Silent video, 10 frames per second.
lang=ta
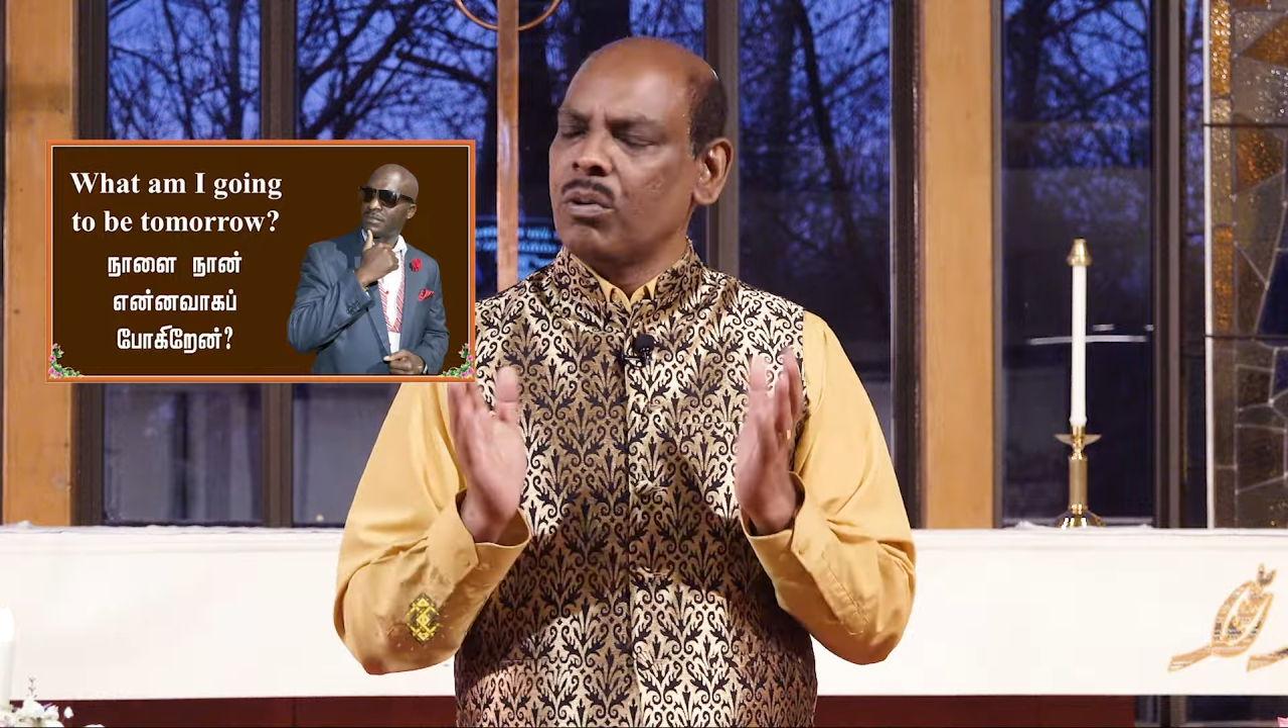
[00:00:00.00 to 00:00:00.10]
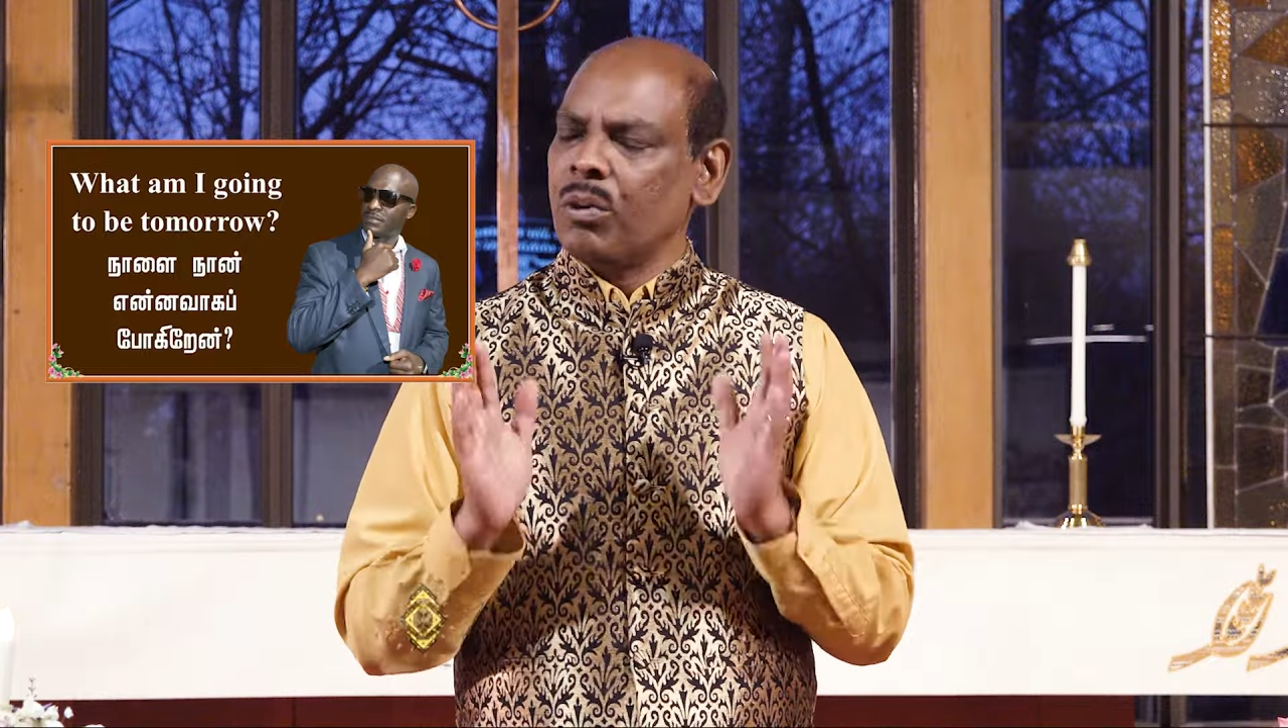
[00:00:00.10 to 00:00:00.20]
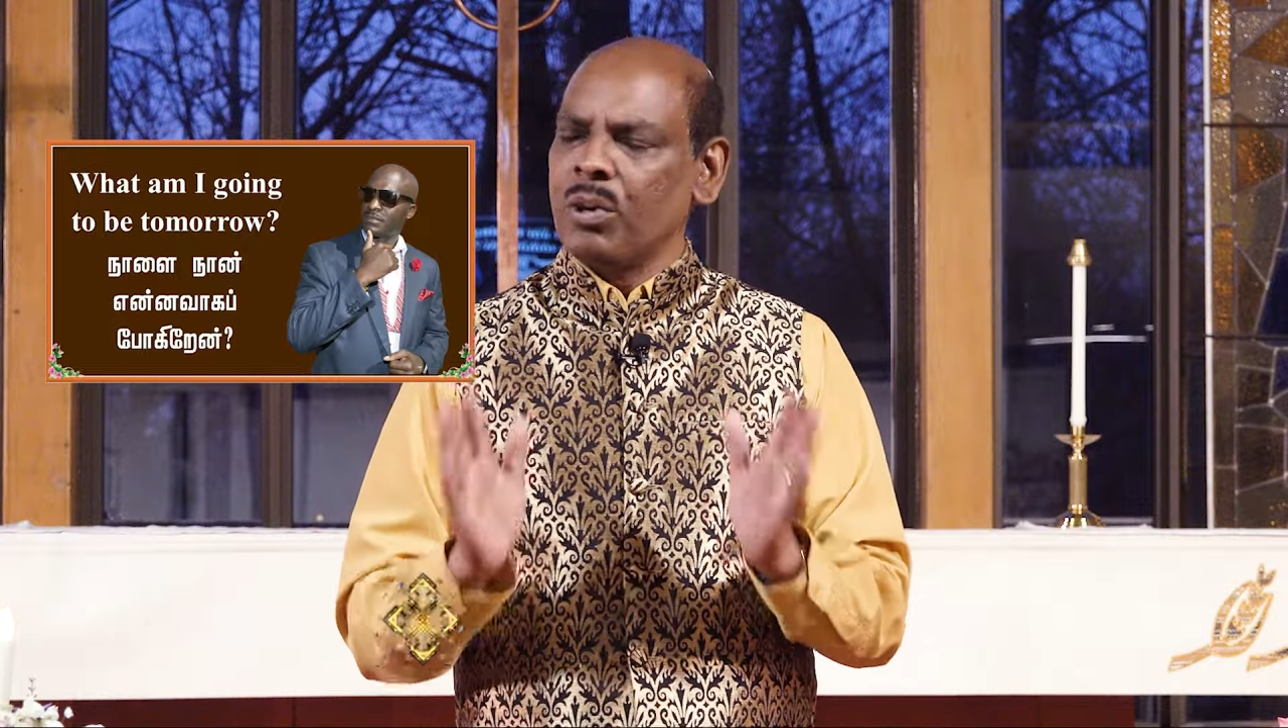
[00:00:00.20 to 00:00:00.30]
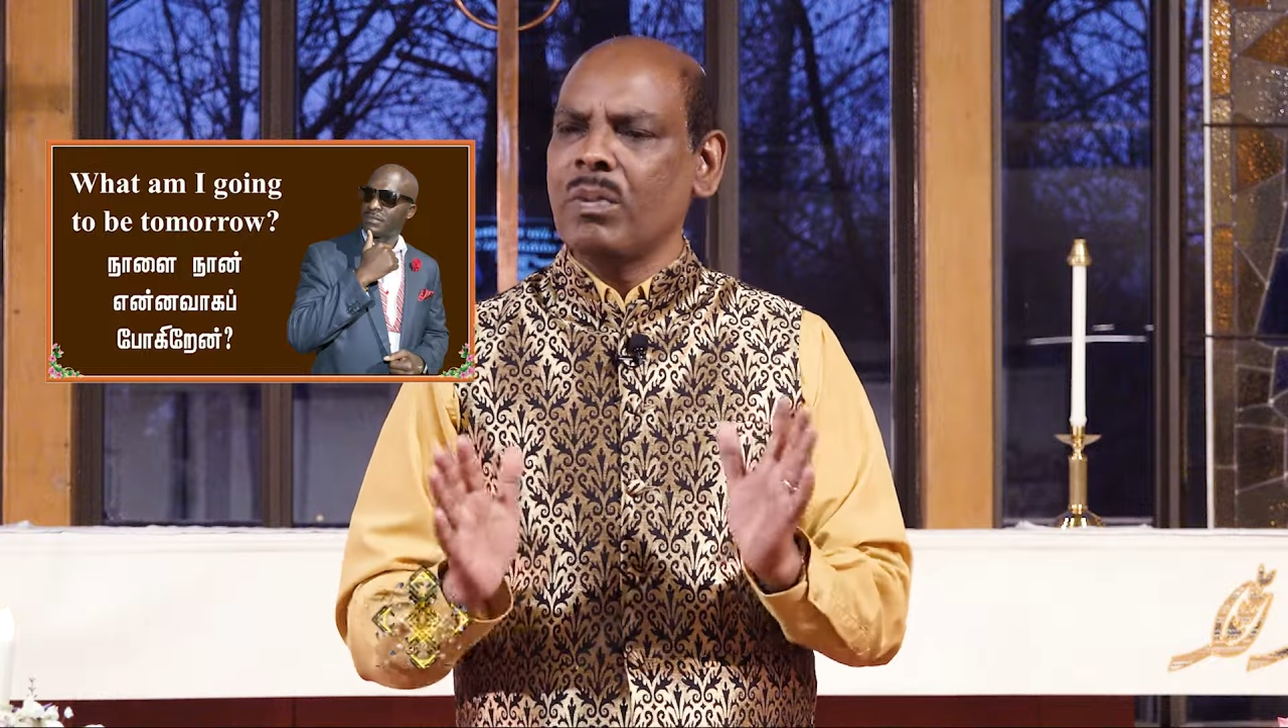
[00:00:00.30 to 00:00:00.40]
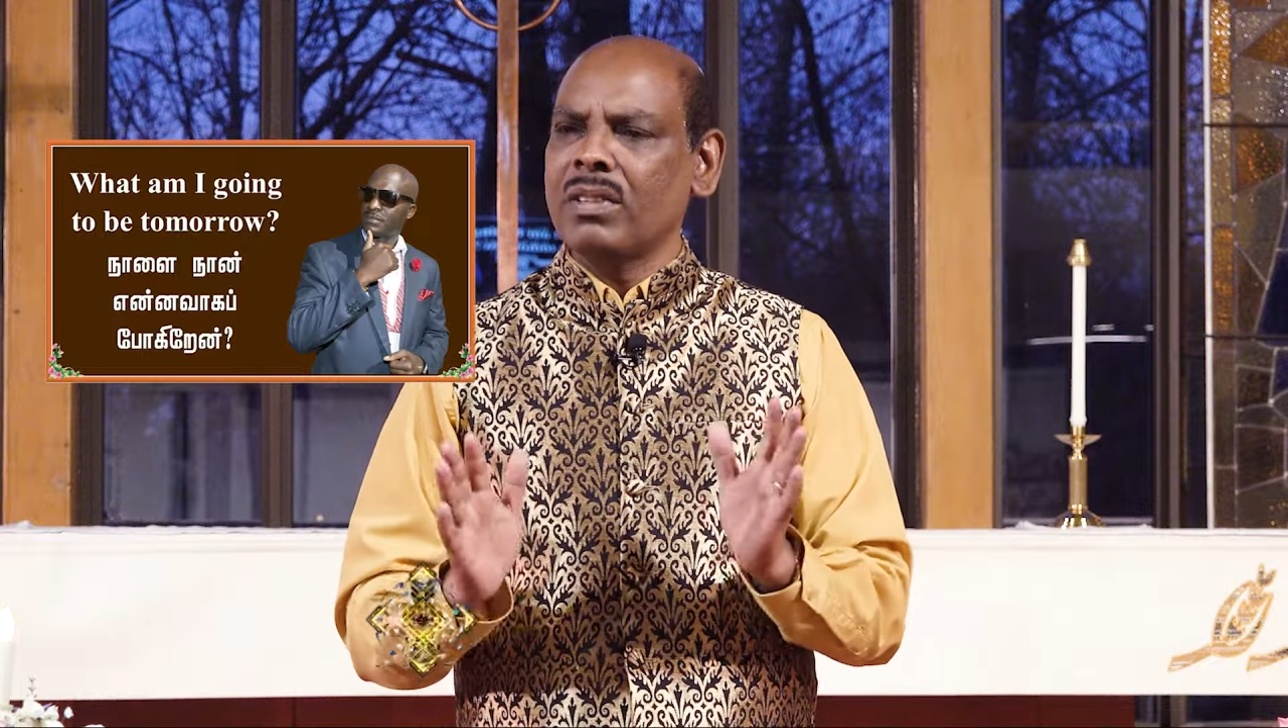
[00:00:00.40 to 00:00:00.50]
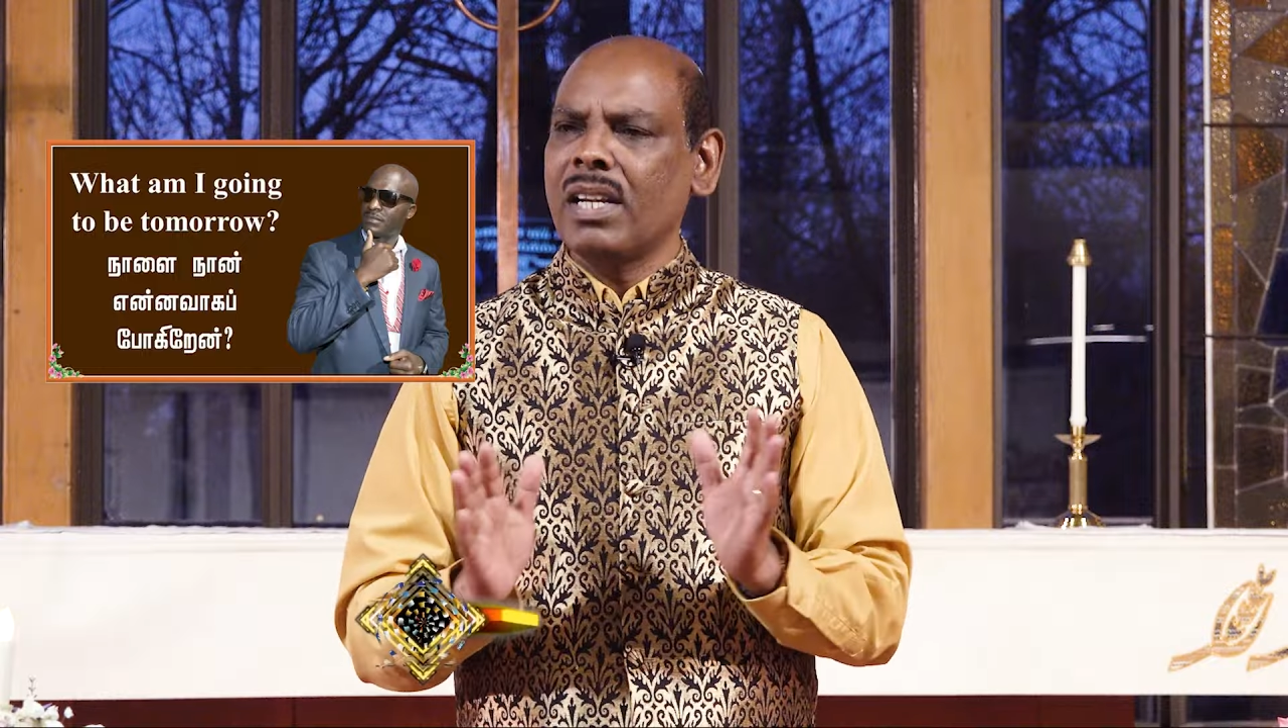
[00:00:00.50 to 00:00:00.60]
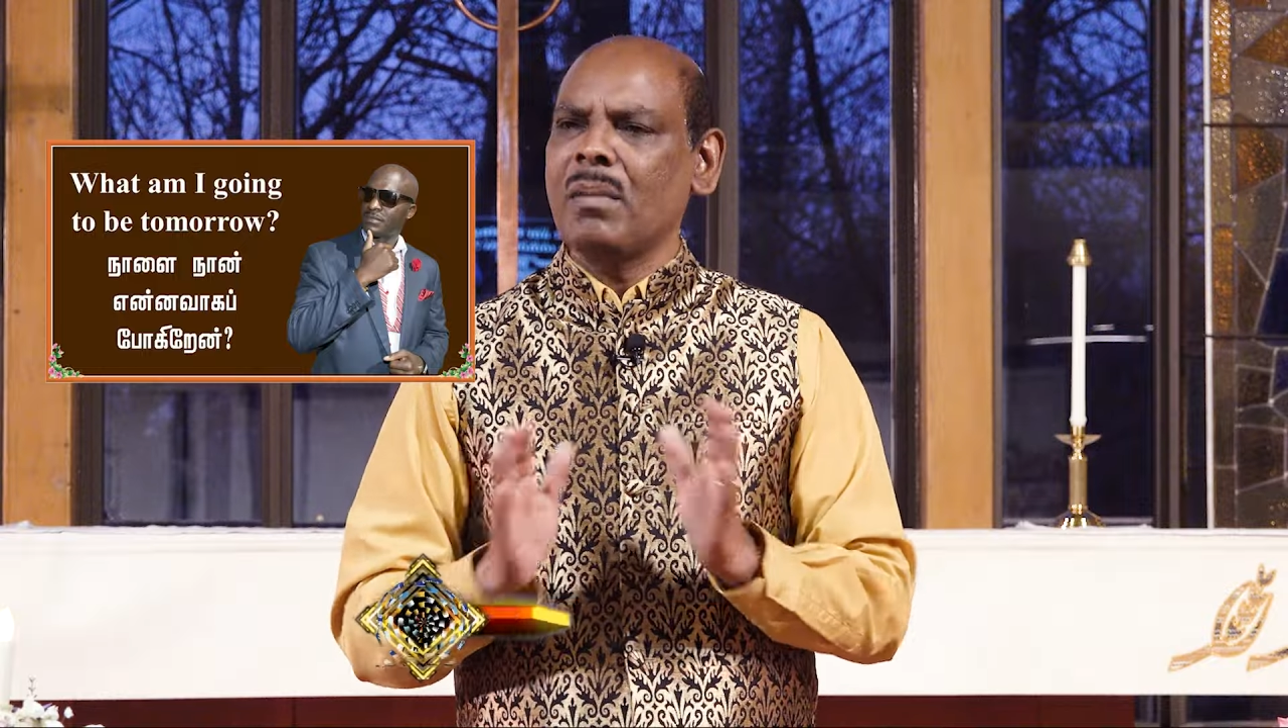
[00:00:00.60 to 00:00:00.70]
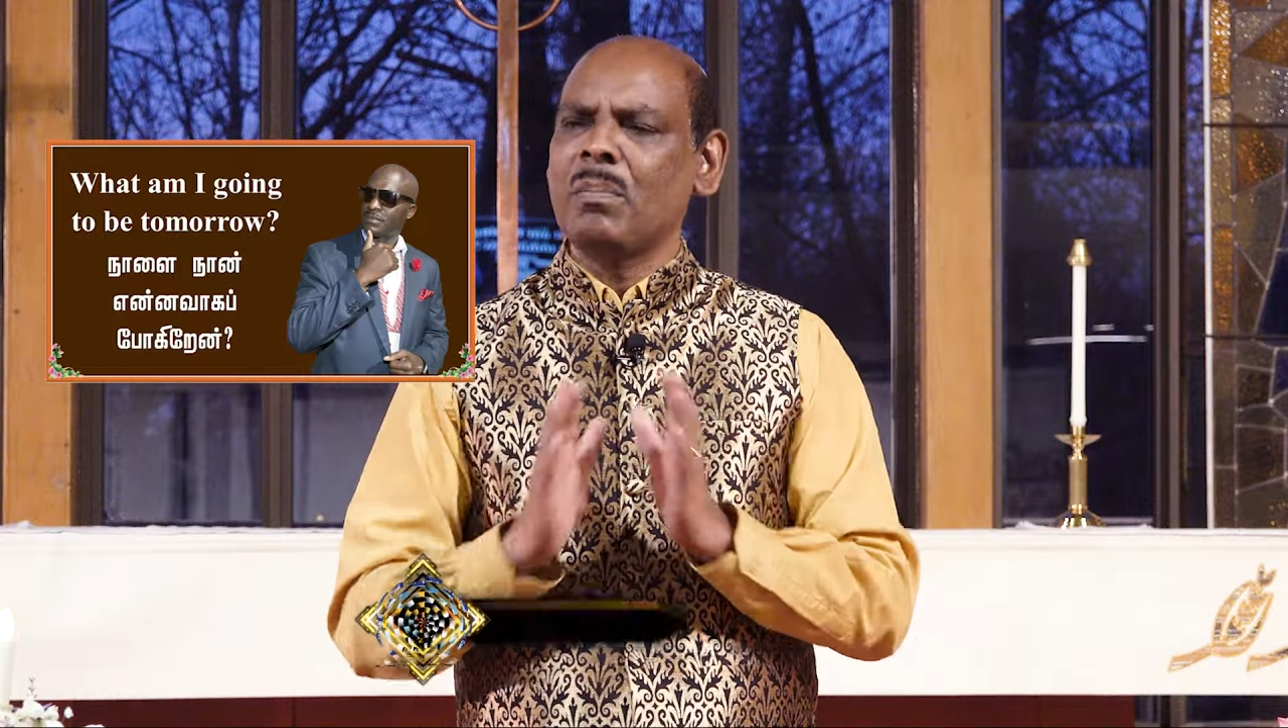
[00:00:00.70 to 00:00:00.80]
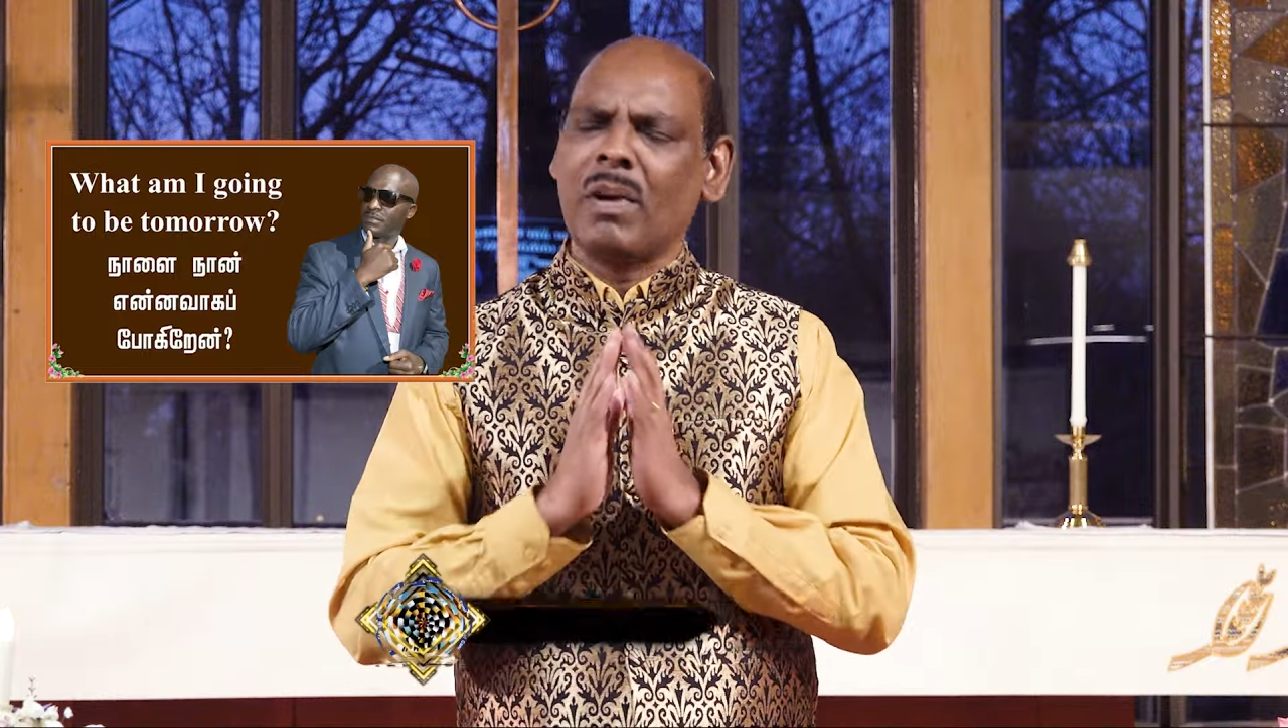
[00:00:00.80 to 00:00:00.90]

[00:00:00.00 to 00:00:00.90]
குடும்பத்திலே